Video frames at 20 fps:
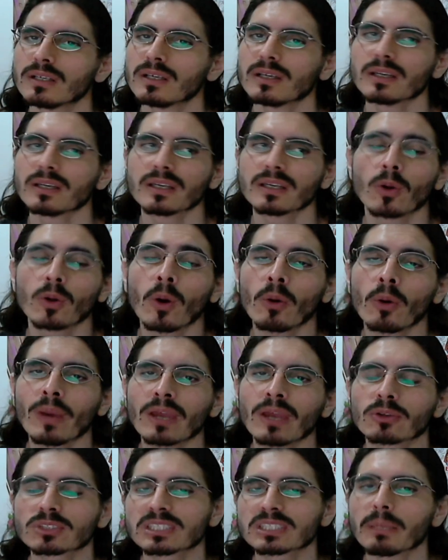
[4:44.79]
É, não é um
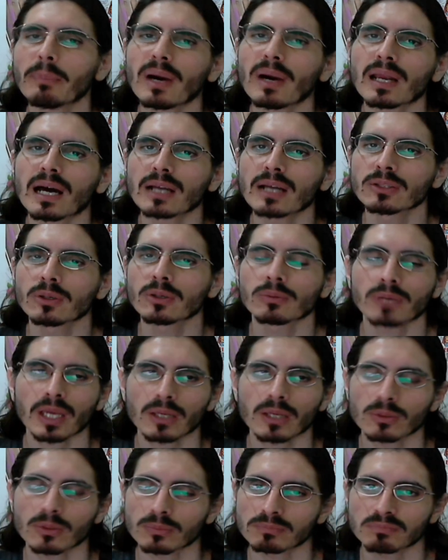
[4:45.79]
reino separado, é um
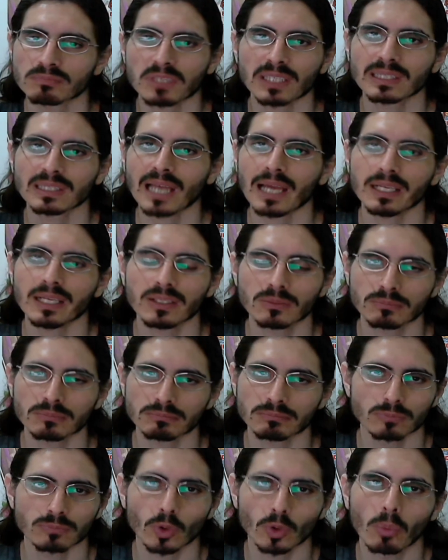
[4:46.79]
reino que está ali
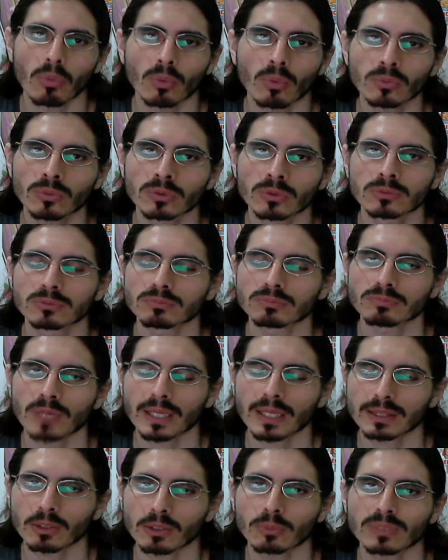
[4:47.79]
no mundo, não
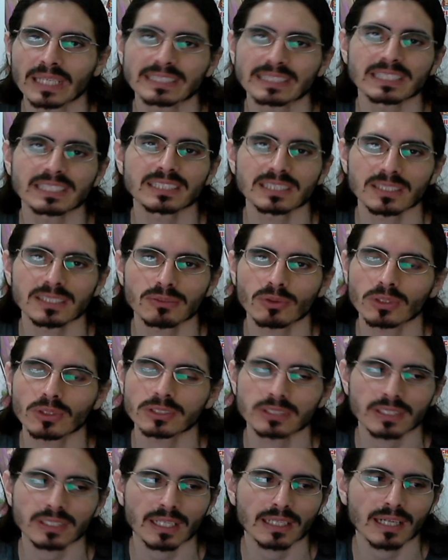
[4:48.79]
é tão acessível
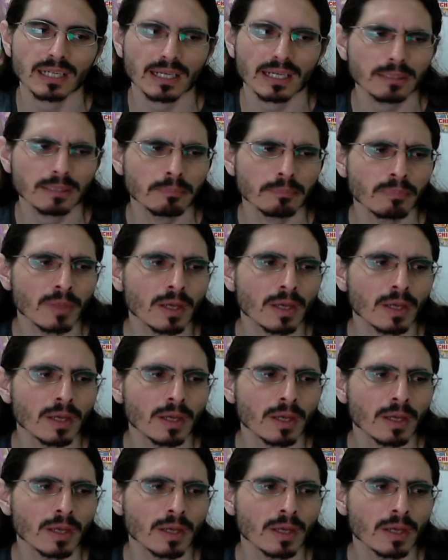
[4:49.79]
assim nem nada.